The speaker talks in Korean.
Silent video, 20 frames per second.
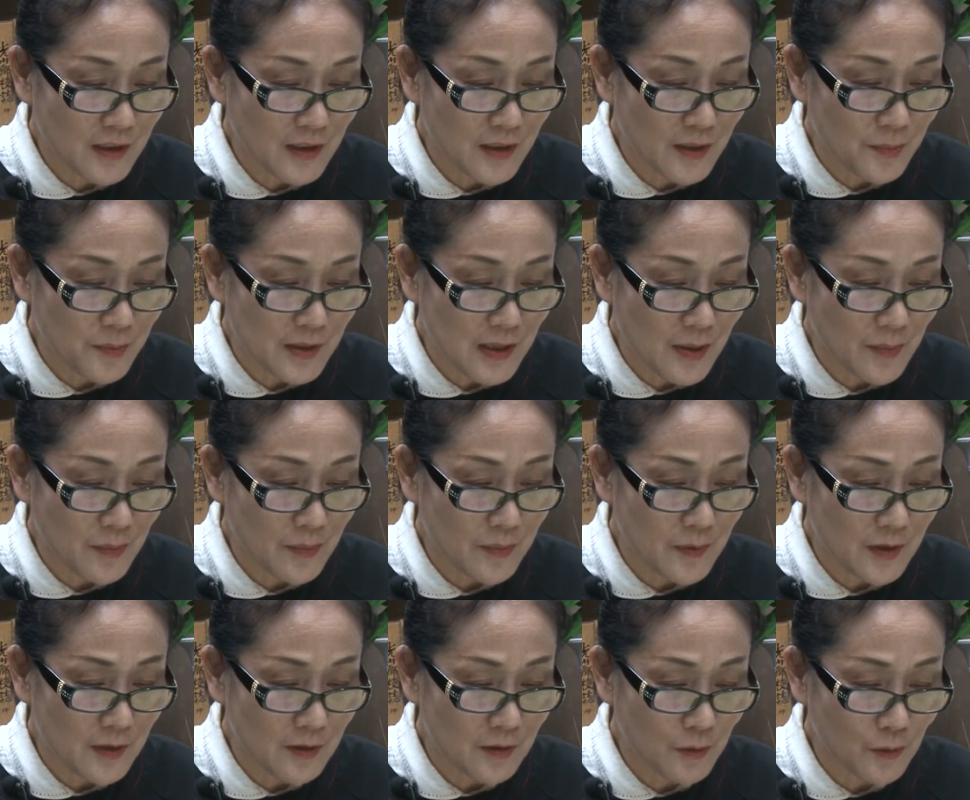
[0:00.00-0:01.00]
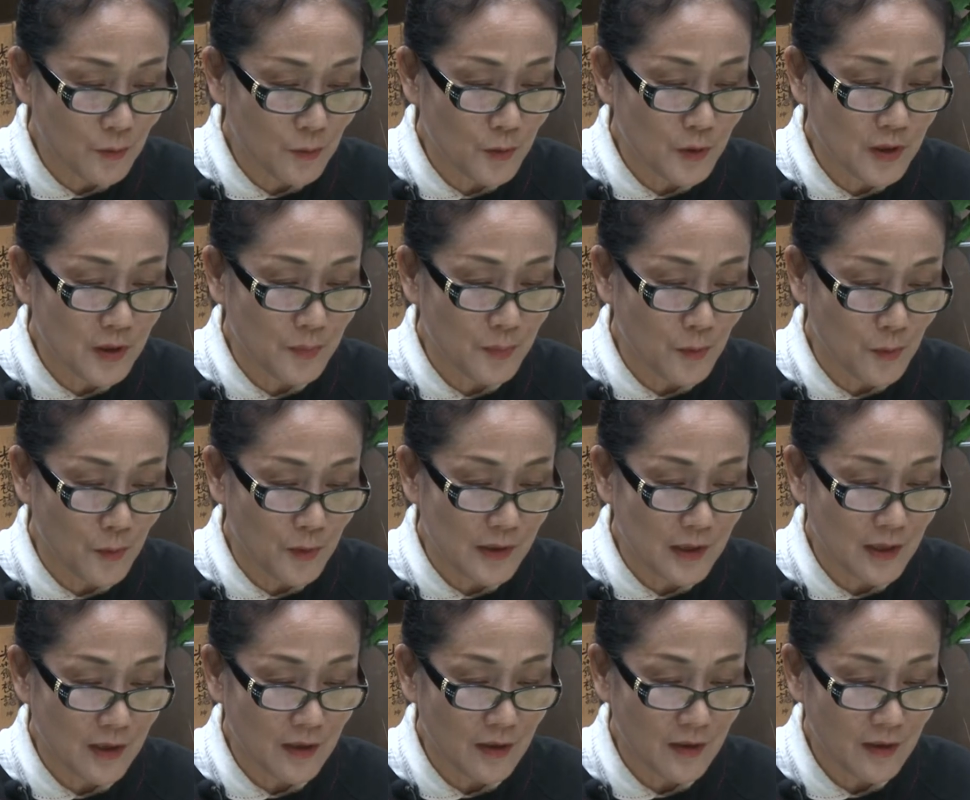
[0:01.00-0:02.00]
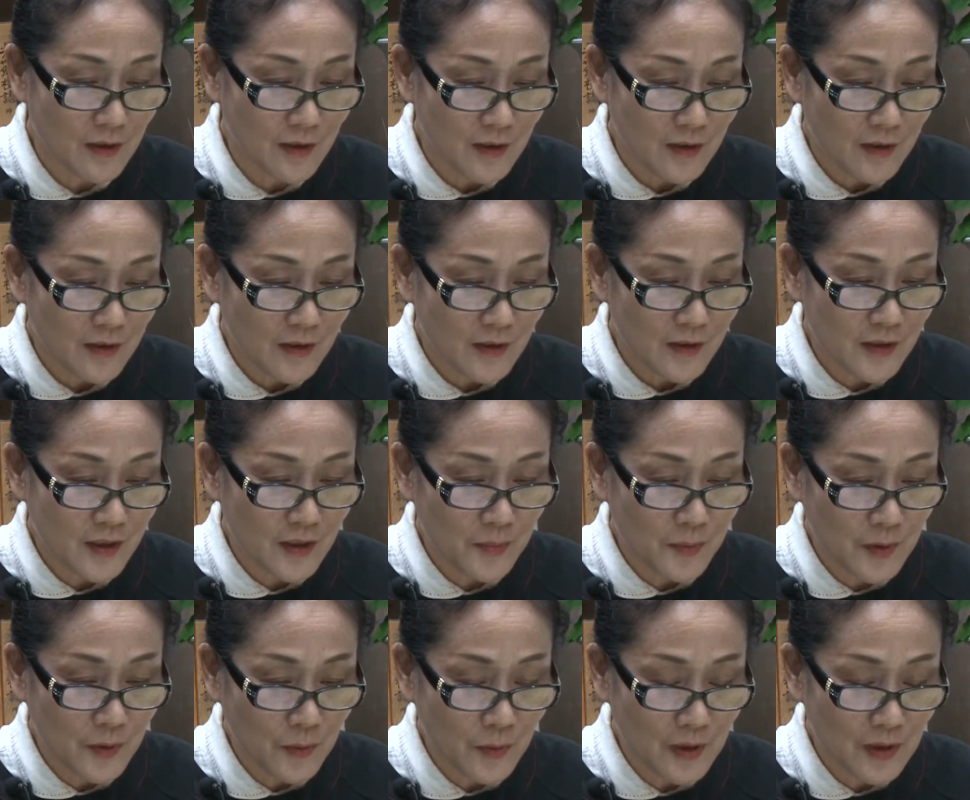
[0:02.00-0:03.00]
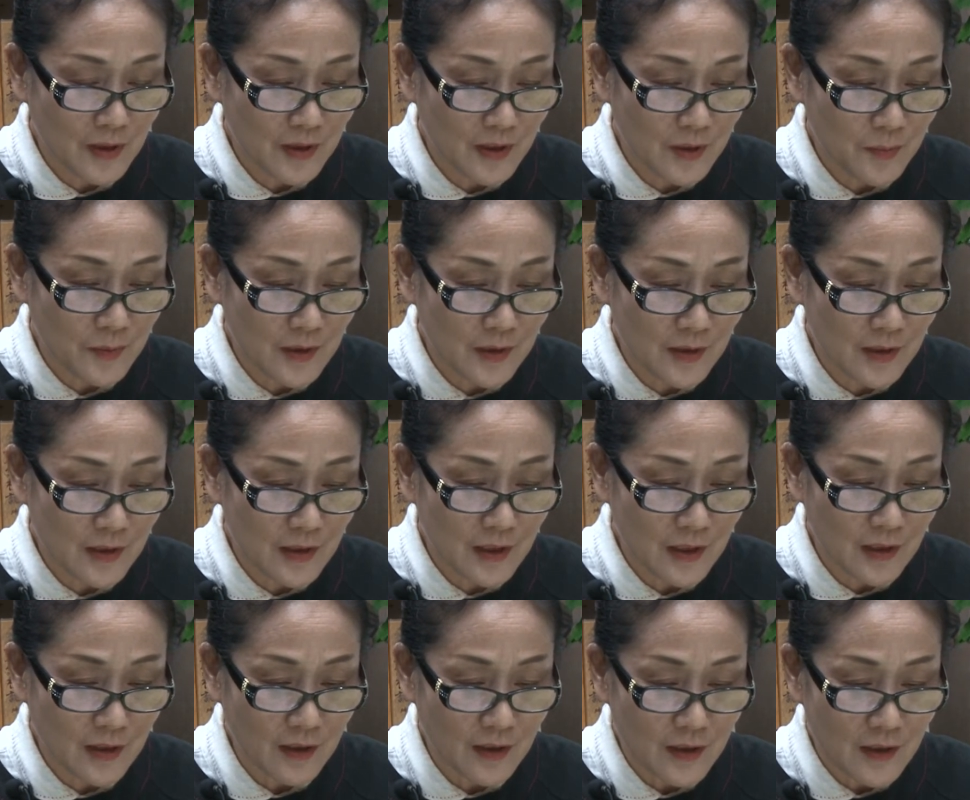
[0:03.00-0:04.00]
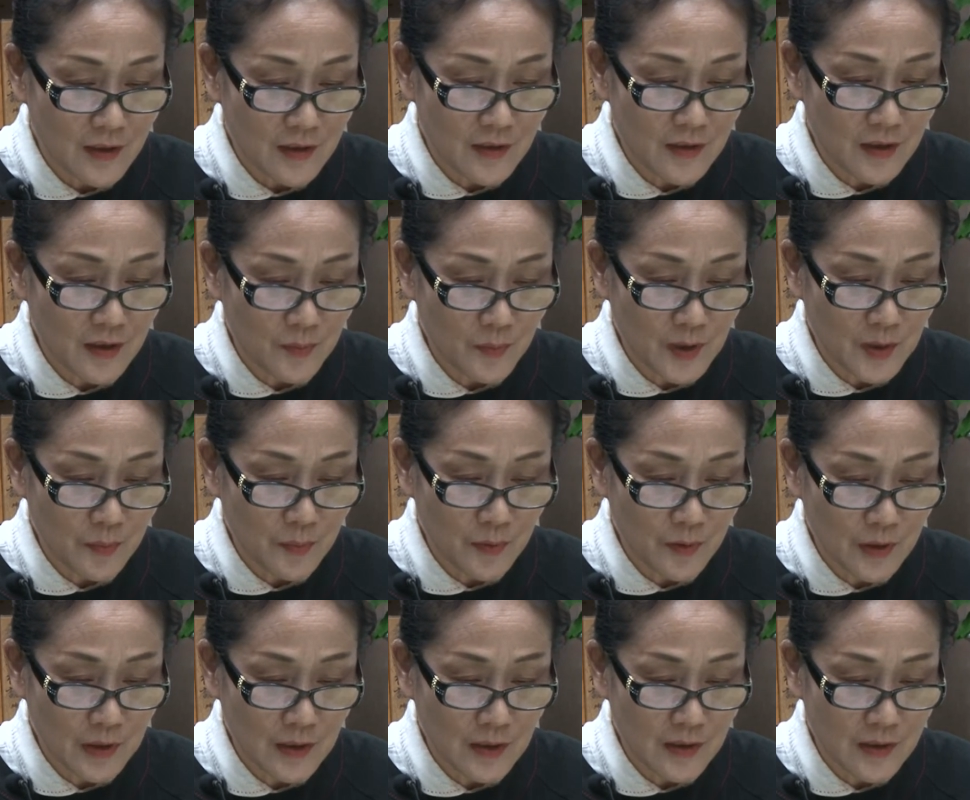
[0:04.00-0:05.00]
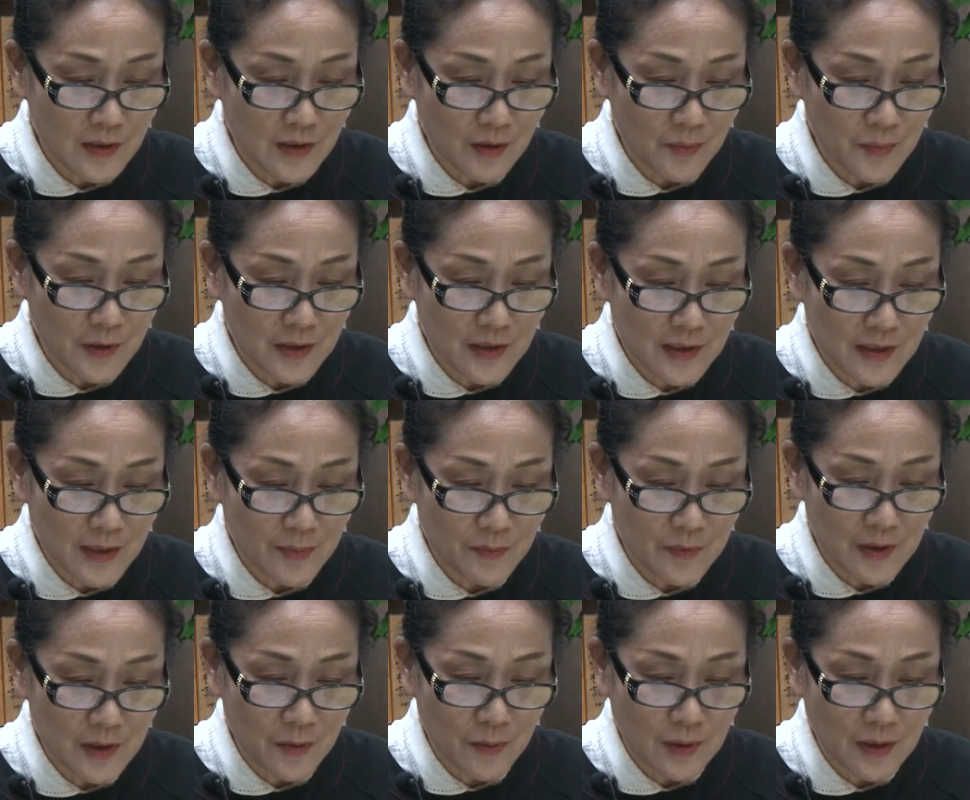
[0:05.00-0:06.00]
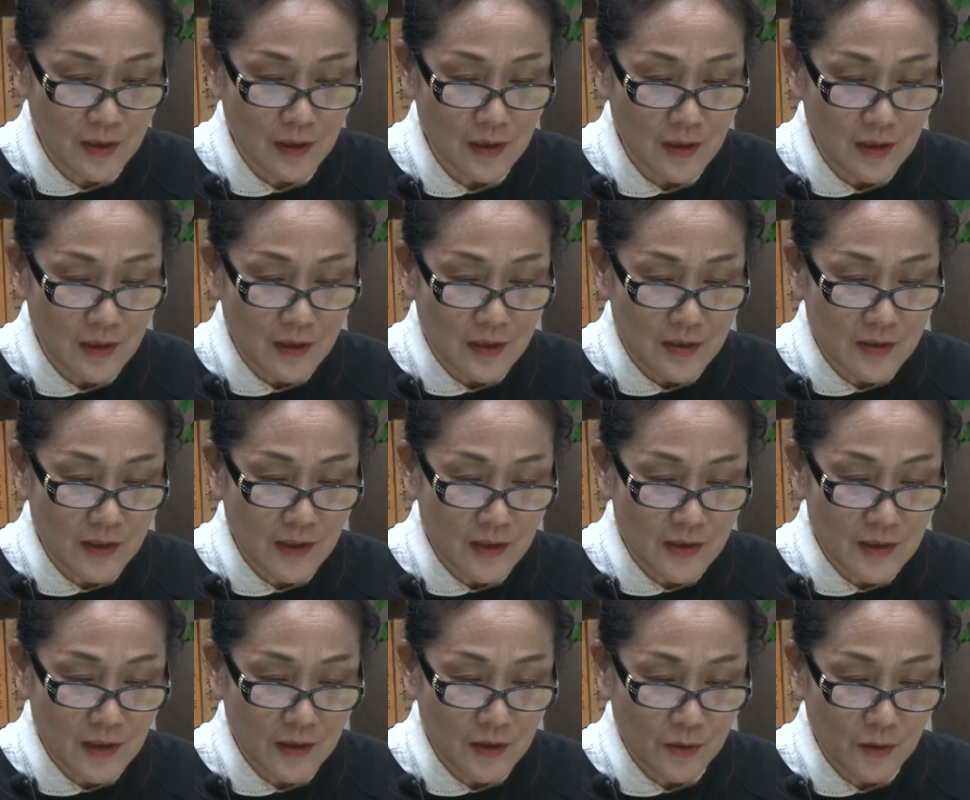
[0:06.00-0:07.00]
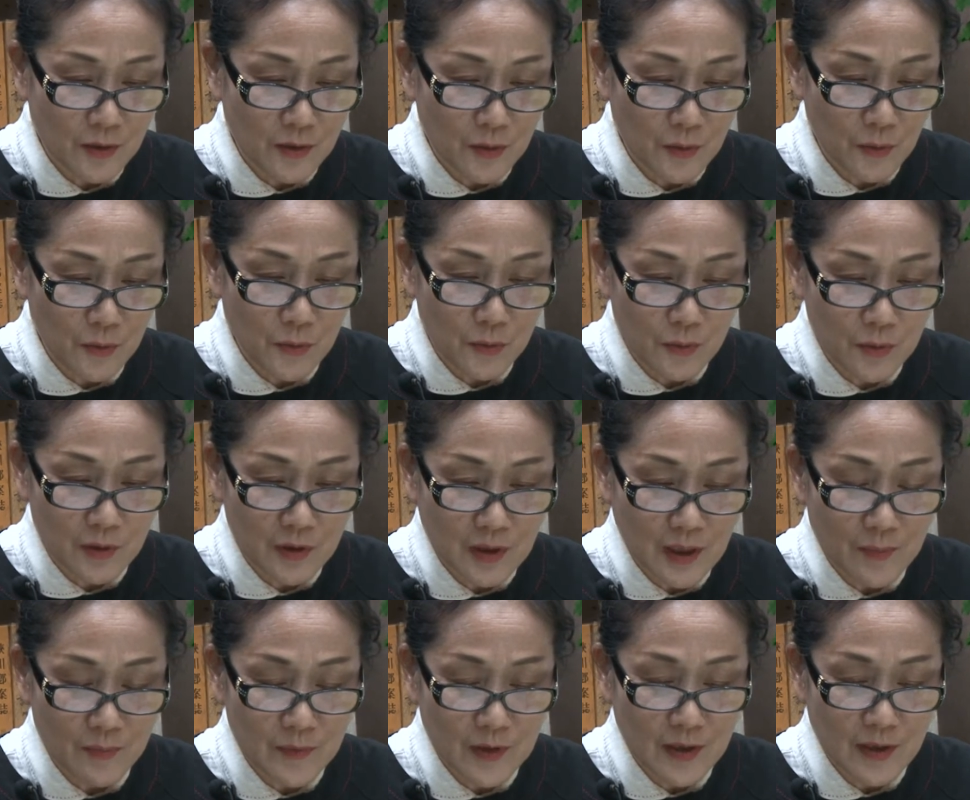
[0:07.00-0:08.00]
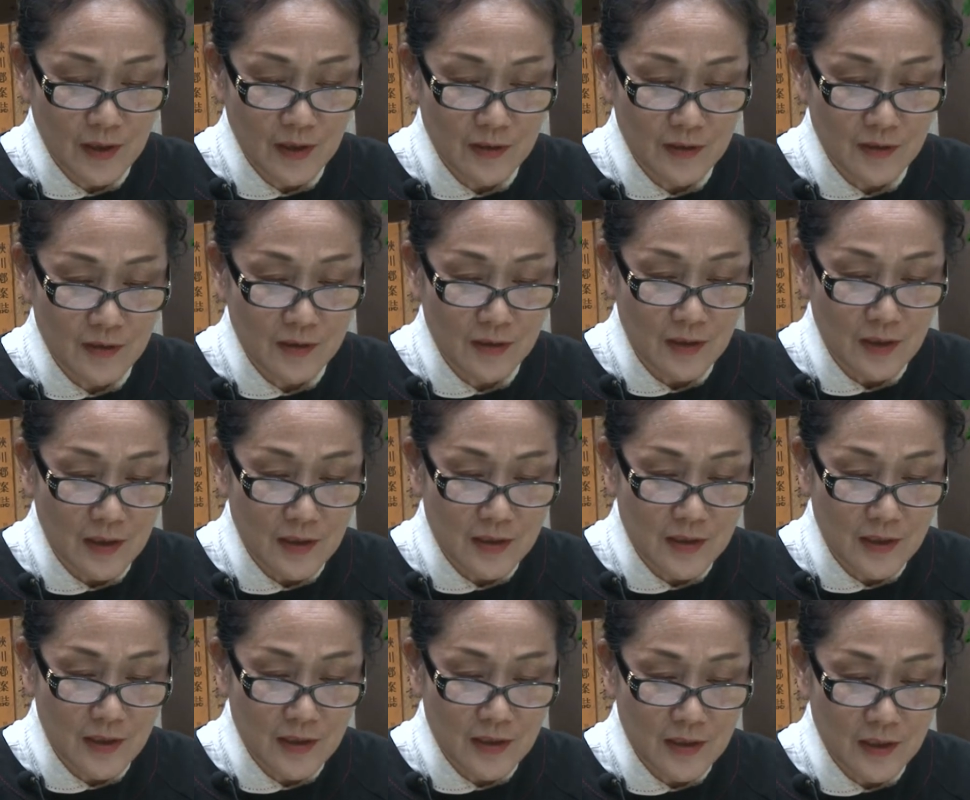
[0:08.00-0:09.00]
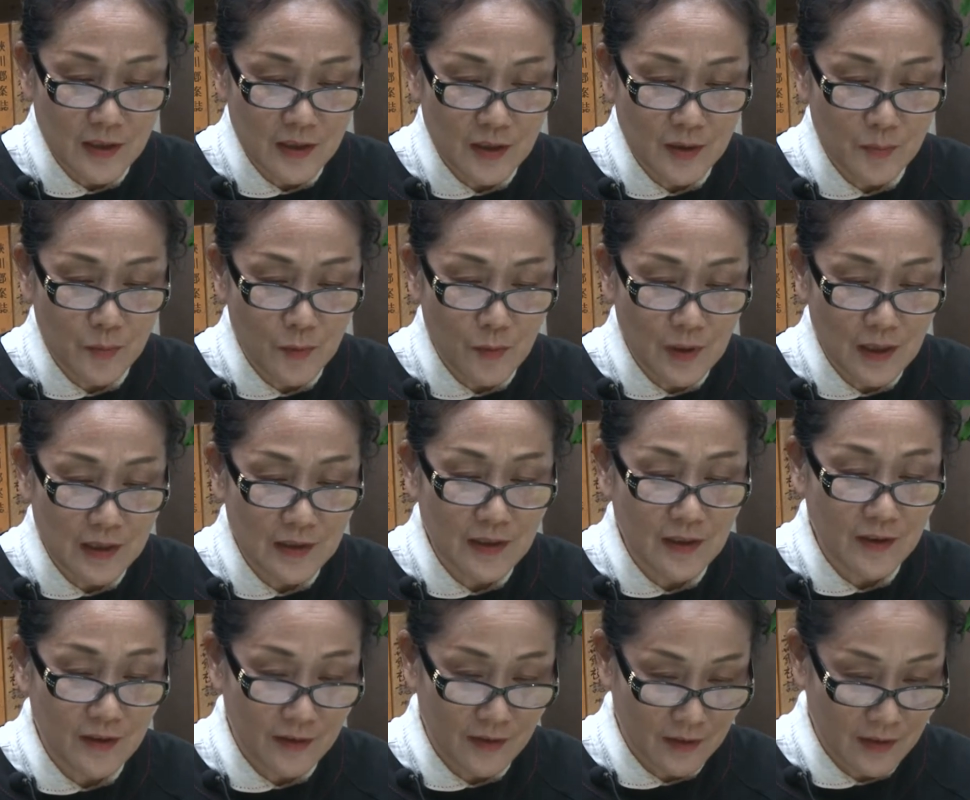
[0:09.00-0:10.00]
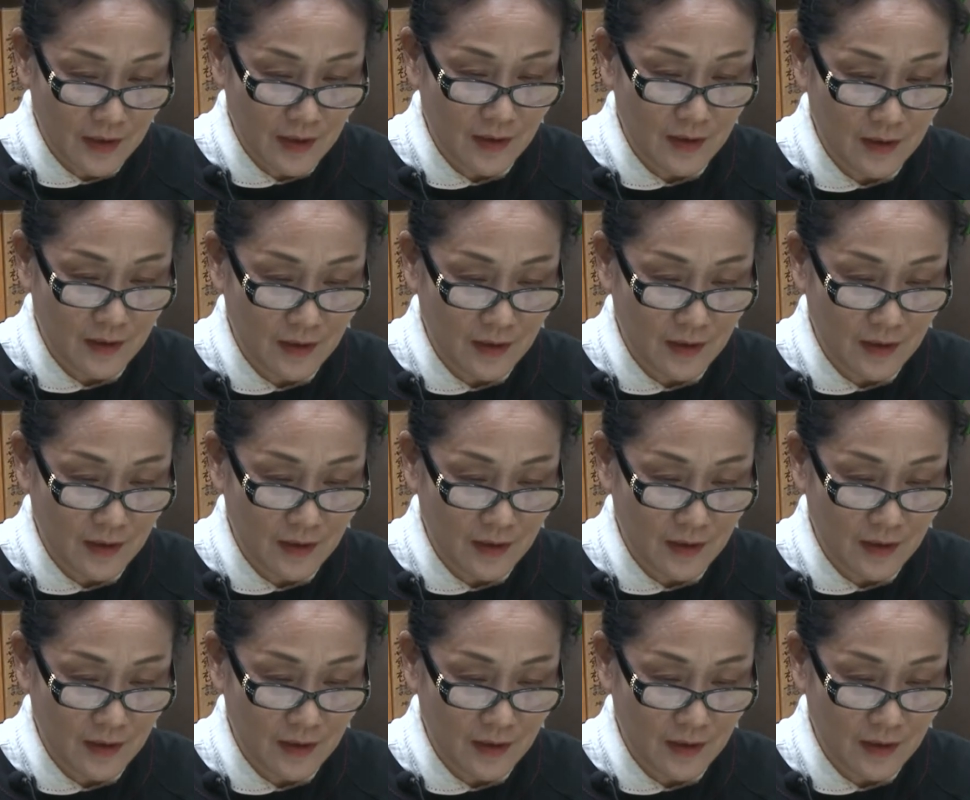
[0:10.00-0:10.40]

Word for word: 23년 55세 12월 이민일에 첨이부의 첨이 참리와 세자의 교육을 담당하는 세자 이보가 되었다.